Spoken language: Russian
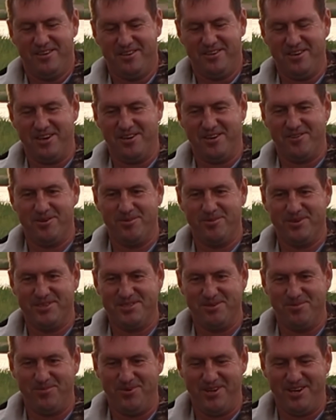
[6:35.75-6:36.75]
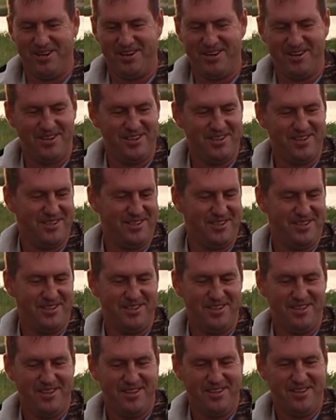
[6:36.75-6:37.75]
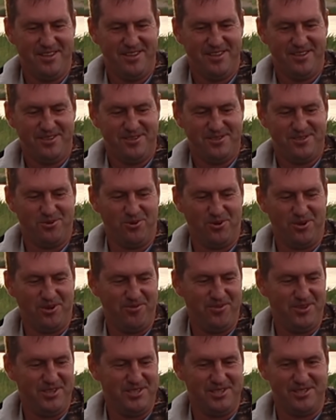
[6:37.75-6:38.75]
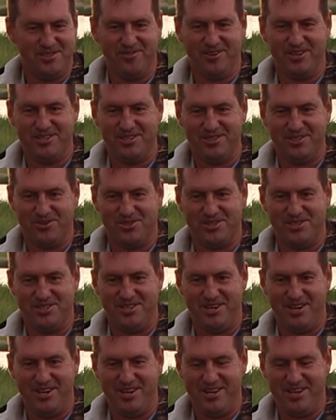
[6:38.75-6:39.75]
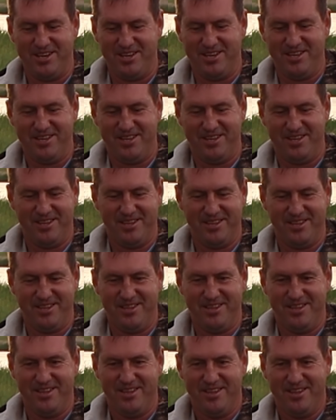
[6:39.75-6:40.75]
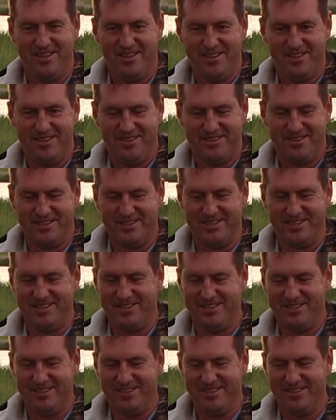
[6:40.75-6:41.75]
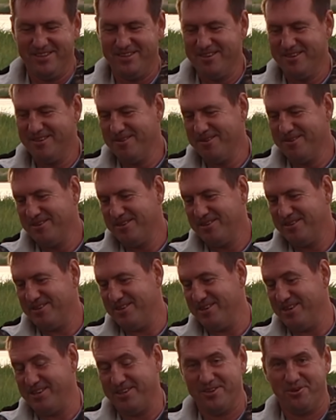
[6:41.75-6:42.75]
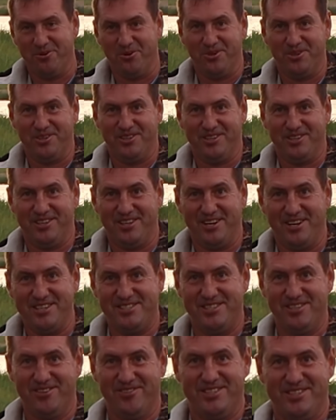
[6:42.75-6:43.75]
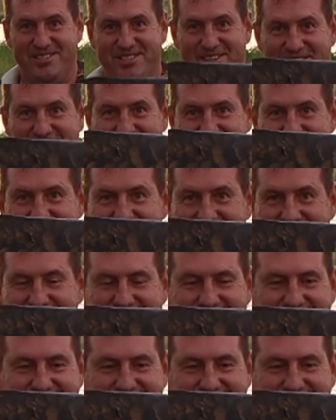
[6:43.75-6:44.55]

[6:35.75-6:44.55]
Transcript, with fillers: как вам экземпляр? Сколько весит с вашей точки зрения? А? Лень, какой красивый зеркаша.